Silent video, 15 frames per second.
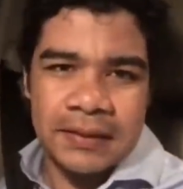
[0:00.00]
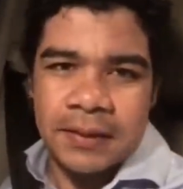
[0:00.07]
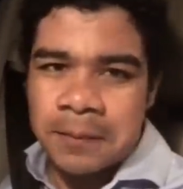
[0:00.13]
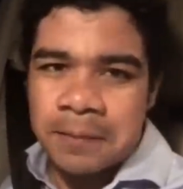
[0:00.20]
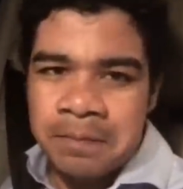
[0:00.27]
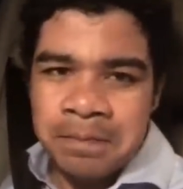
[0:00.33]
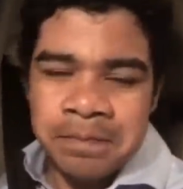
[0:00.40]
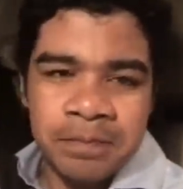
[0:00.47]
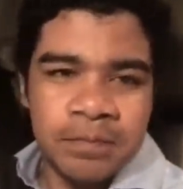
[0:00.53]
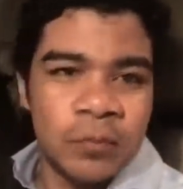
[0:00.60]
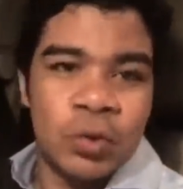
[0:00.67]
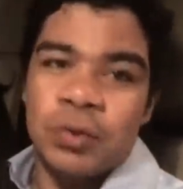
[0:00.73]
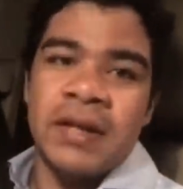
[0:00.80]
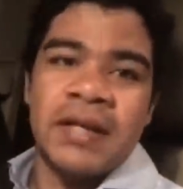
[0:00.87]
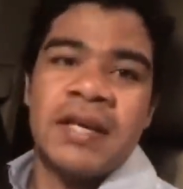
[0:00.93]
Então,
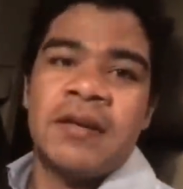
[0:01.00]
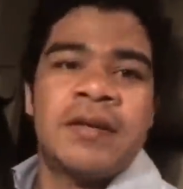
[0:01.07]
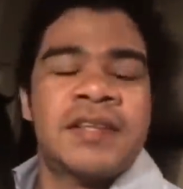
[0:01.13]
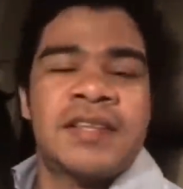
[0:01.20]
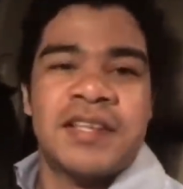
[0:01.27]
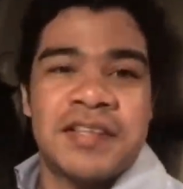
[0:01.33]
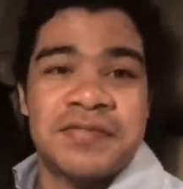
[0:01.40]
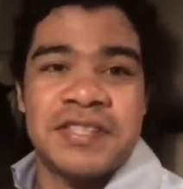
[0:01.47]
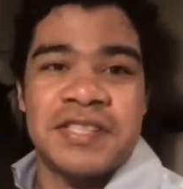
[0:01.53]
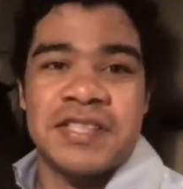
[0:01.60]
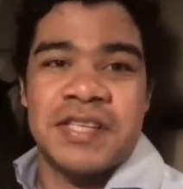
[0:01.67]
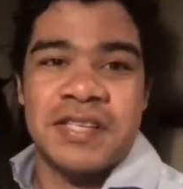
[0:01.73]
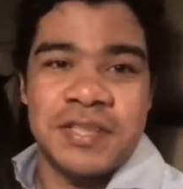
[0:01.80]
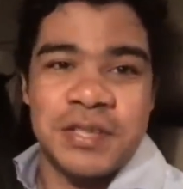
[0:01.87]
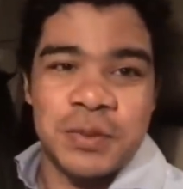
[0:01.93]
tudo aquilo que tem
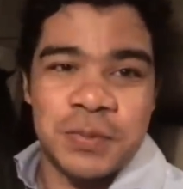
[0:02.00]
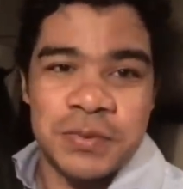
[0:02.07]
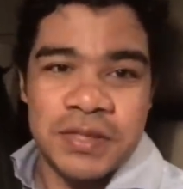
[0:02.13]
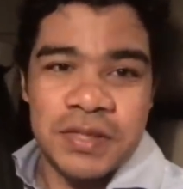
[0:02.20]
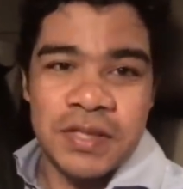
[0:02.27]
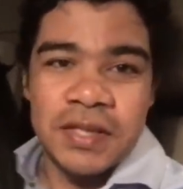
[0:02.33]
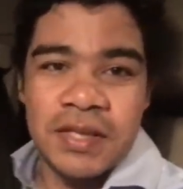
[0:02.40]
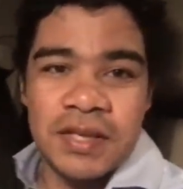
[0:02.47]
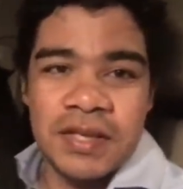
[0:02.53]
evangelismo